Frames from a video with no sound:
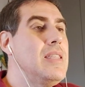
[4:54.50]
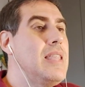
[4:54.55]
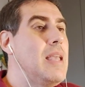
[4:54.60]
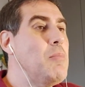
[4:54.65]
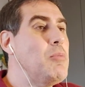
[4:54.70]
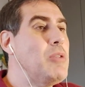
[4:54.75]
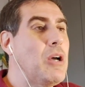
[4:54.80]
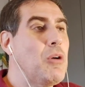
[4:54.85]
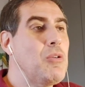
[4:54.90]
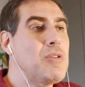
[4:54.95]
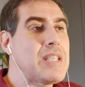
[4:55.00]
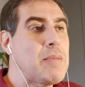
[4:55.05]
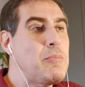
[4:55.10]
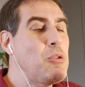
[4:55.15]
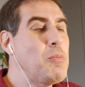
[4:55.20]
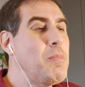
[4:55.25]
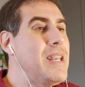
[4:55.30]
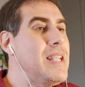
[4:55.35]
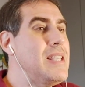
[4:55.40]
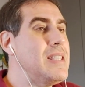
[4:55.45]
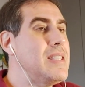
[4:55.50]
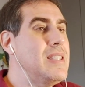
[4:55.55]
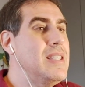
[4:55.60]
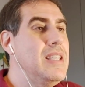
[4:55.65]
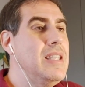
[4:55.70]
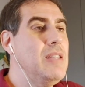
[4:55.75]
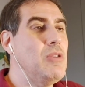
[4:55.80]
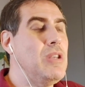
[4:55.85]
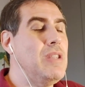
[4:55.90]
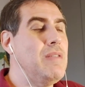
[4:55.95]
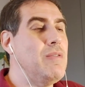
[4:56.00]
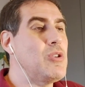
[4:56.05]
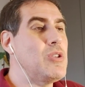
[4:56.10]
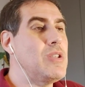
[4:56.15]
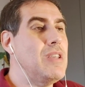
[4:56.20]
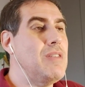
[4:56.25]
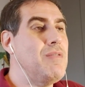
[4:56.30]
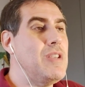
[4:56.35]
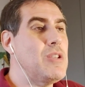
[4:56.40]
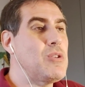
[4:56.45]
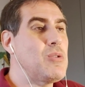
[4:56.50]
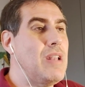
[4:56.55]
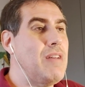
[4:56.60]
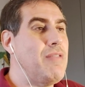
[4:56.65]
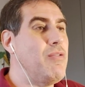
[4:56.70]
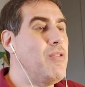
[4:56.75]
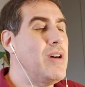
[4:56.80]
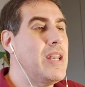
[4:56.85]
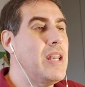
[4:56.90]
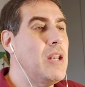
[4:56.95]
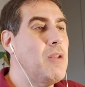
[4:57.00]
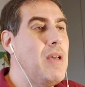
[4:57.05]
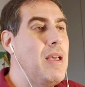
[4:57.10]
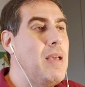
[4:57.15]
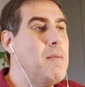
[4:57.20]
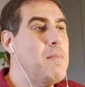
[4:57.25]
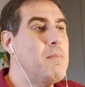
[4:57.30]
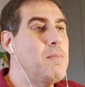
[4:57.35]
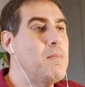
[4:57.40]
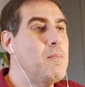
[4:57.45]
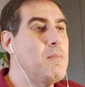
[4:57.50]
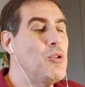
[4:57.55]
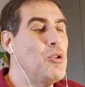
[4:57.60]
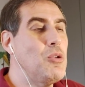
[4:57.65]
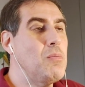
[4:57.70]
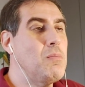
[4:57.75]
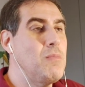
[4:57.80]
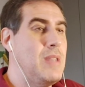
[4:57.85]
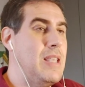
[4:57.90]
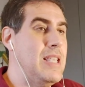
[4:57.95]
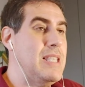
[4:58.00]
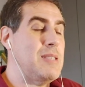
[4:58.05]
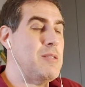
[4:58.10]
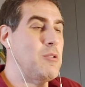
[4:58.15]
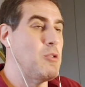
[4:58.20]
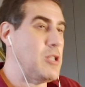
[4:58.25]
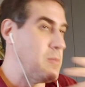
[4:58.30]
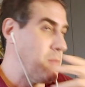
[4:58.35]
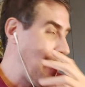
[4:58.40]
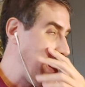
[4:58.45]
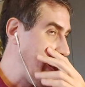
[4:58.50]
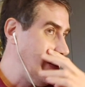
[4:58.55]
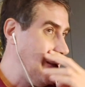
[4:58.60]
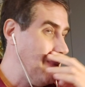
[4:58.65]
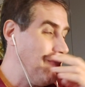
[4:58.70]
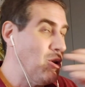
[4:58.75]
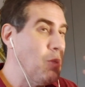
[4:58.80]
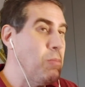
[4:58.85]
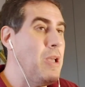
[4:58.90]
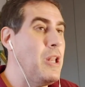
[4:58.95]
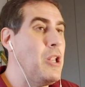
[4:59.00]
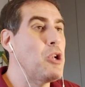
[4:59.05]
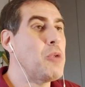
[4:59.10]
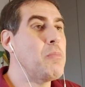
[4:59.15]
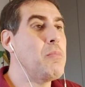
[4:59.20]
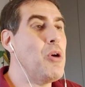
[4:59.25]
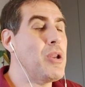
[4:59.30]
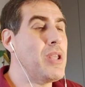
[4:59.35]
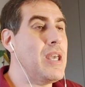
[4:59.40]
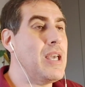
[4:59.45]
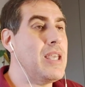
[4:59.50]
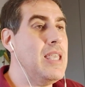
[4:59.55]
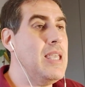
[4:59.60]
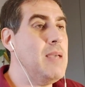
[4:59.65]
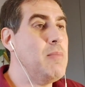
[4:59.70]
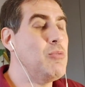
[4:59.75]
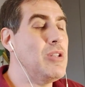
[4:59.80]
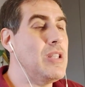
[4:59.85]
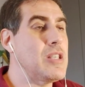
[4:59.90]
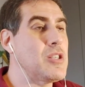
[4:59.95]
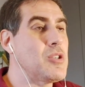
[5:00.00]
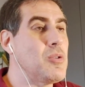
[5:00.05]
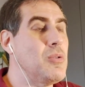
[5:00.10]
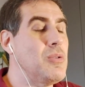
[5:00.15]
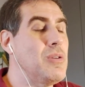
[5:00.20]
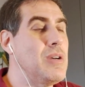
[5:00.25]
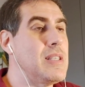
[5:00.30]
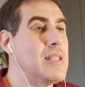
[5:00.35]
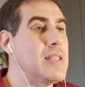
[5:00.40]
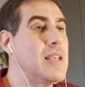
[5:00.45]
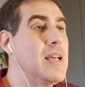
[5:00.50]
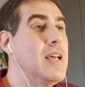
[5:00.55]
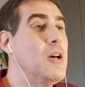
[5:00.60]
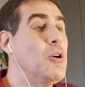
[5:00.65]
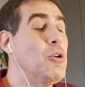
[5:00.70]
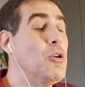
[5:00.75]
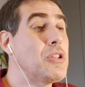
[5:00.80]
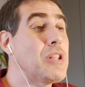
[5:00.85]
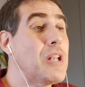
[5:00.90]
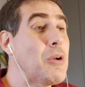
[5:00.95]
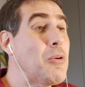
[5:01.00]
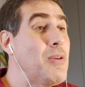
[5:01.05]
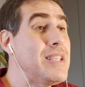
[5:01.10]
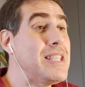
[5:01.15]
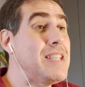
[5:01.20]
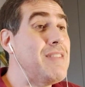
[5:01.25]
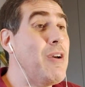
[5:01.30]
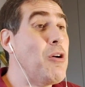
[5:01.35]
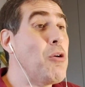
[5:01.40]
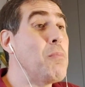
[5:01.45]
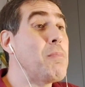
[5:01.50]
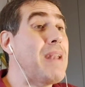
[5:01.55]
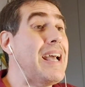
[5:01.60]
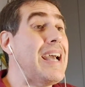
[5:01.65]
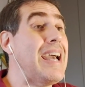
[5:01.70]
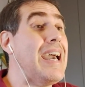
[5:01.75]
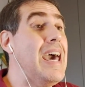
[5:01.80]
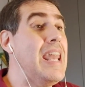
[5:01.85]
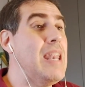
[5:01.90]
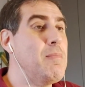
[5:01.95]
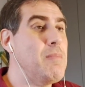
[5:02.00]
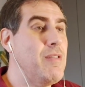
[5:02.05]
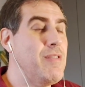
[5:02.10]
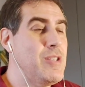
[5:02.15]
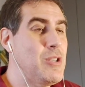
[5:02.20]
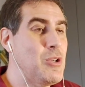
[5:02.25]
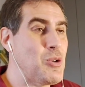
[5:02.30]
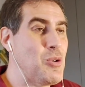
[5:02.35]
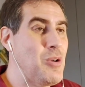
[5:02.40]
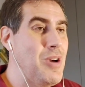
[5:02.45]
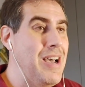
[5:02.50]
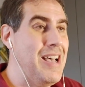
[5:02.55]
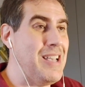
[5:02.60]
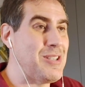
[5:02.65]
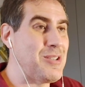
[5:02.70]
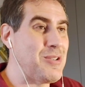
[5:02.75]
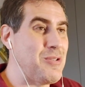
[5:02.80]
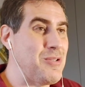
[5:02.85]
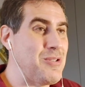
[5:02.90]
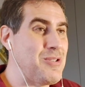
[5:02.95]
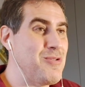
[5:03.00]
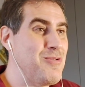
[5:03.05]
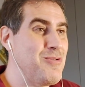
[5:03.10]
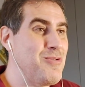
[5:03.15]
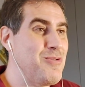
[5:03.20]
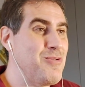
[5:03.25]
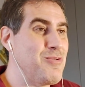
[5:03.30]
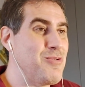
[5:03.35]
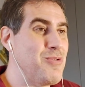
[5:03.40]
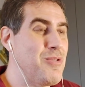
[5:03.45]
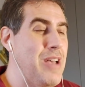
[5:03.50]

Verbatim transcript: e, tem muita coisa que é muito parecida. O nível de serviço lá fora não é, nesses dois países, não é muito melhor ou pior que aqui em muitas coisas. Outra coisa, você vai comprar carne para fazer churrasco. Eu sou um,